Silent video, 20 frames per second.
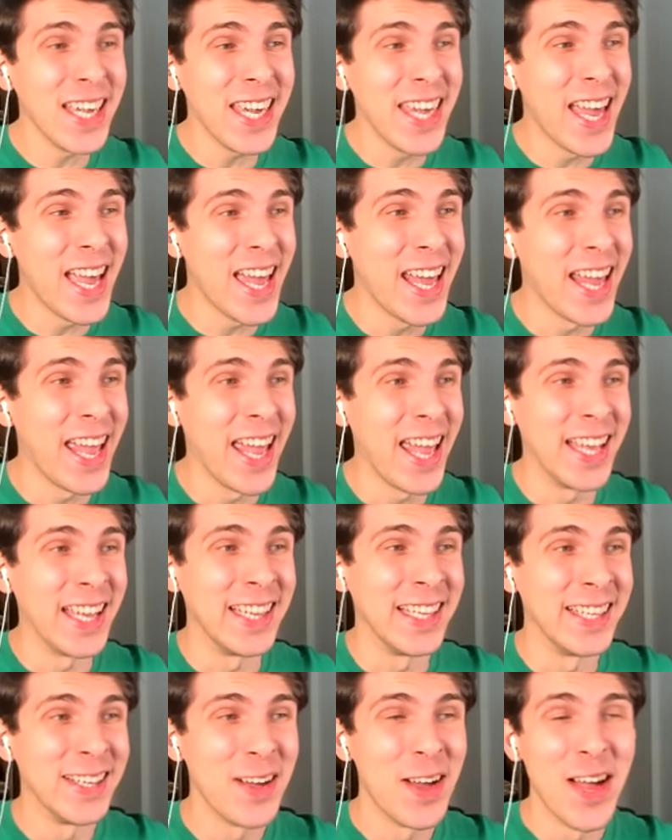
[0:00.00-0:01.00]
y
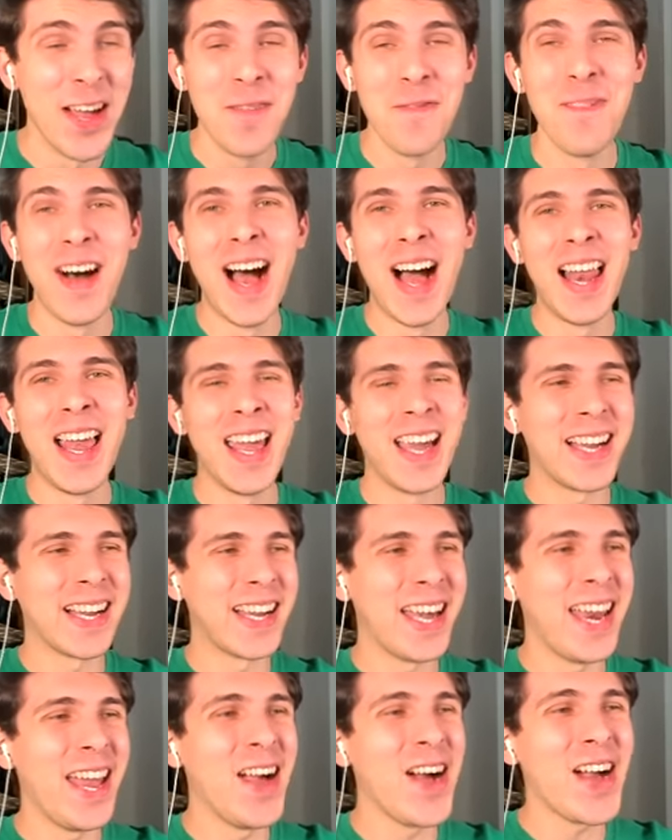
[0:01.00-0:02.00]
Eren Vale,
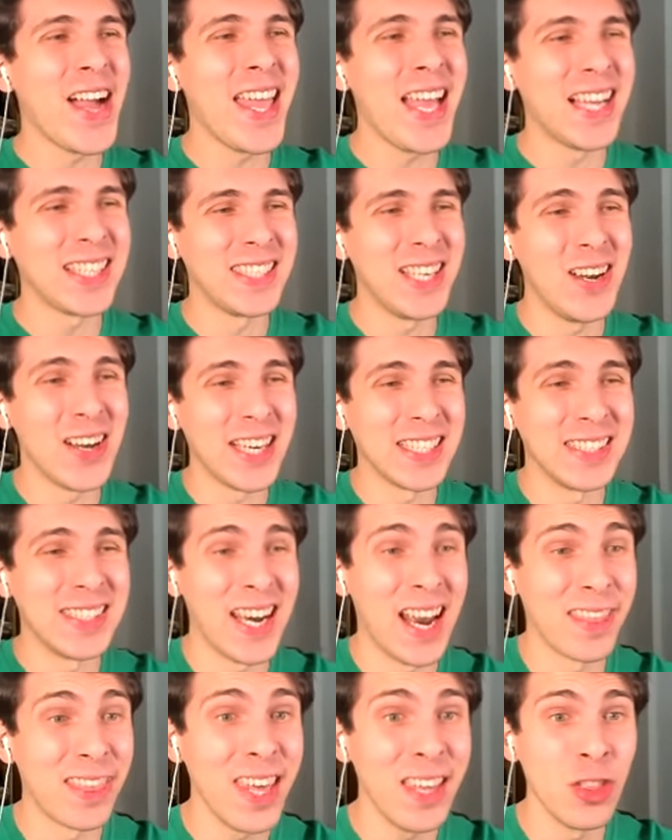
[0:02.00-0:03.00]
creo que ya sé lo que están
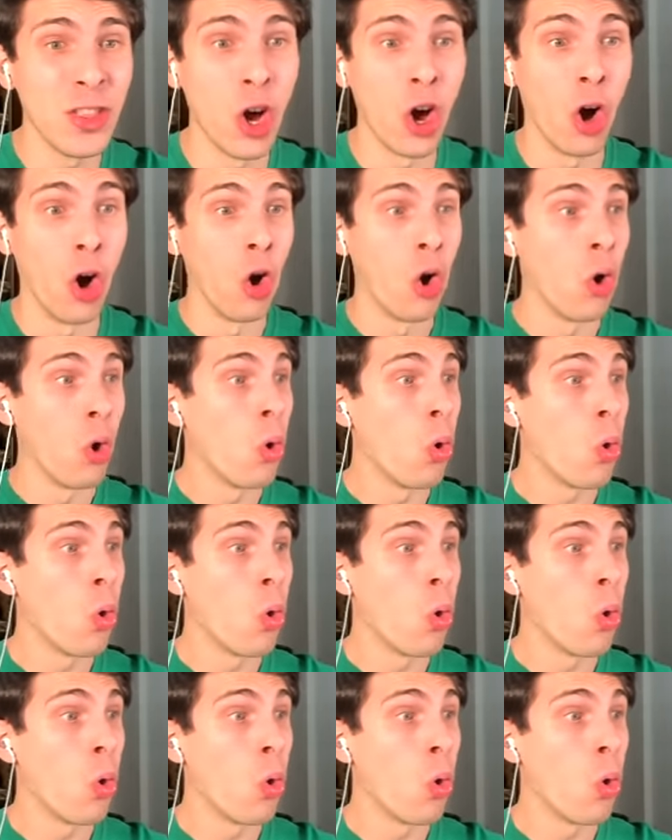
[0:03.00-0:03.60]
haciendo